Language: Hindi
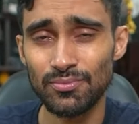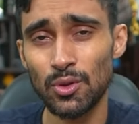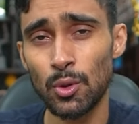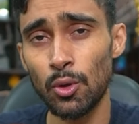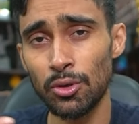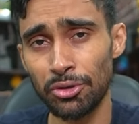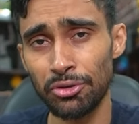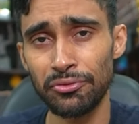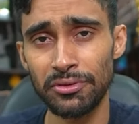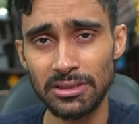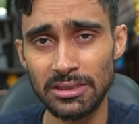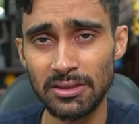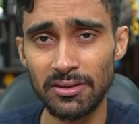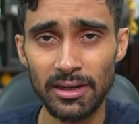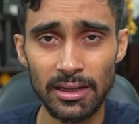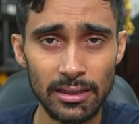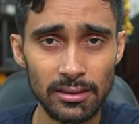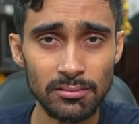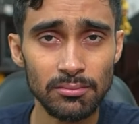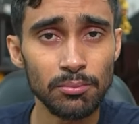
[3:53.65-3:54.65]
कॉन्ट्रोवर्सी
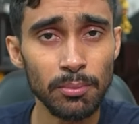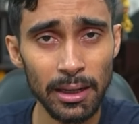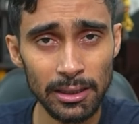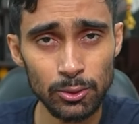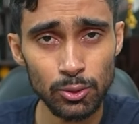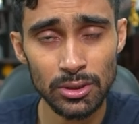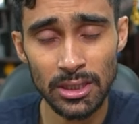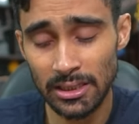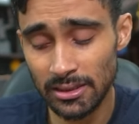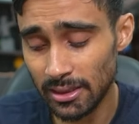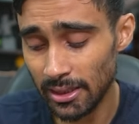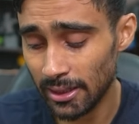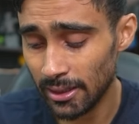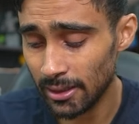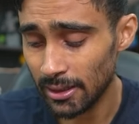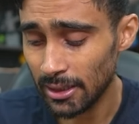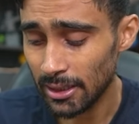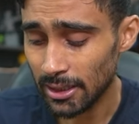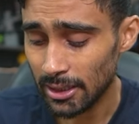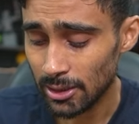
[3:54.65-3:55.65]
वाला बात हो जाता है
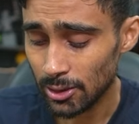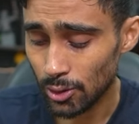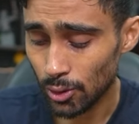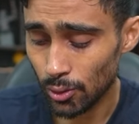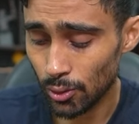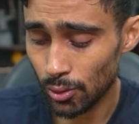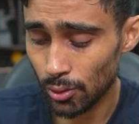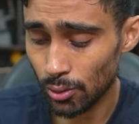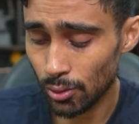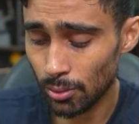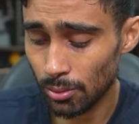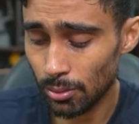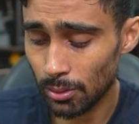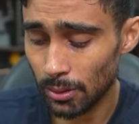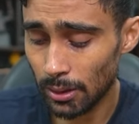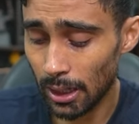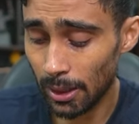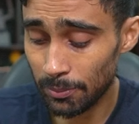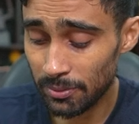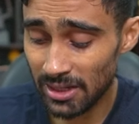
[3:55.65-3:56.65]
तो
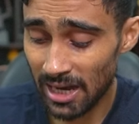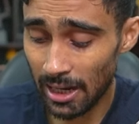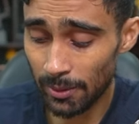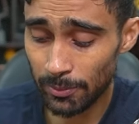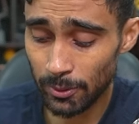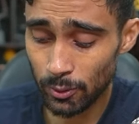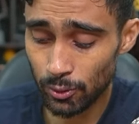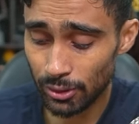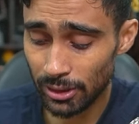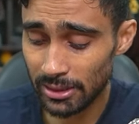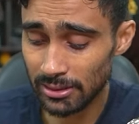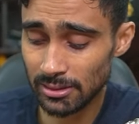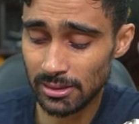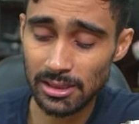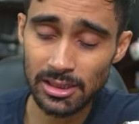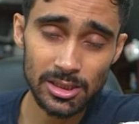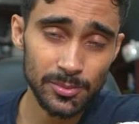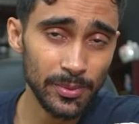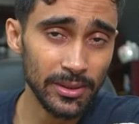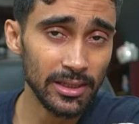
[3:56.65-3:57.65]
अब यहाँ पे उन्होंने इस
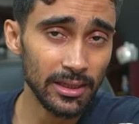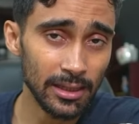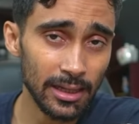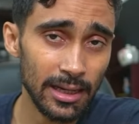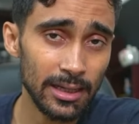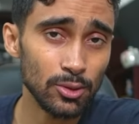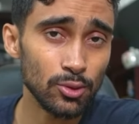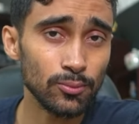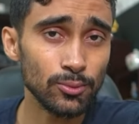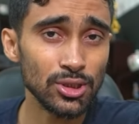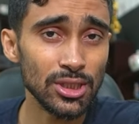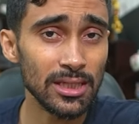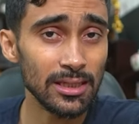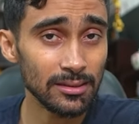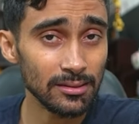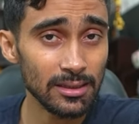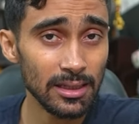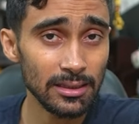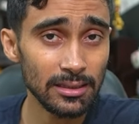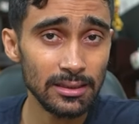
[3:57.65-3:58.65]
लिस्ट पे रखा है तो मुझे
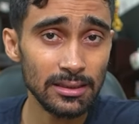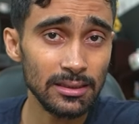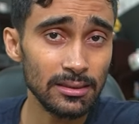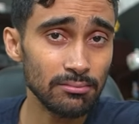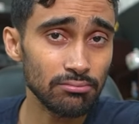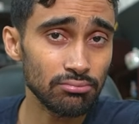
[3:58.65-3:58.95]
लगता है कि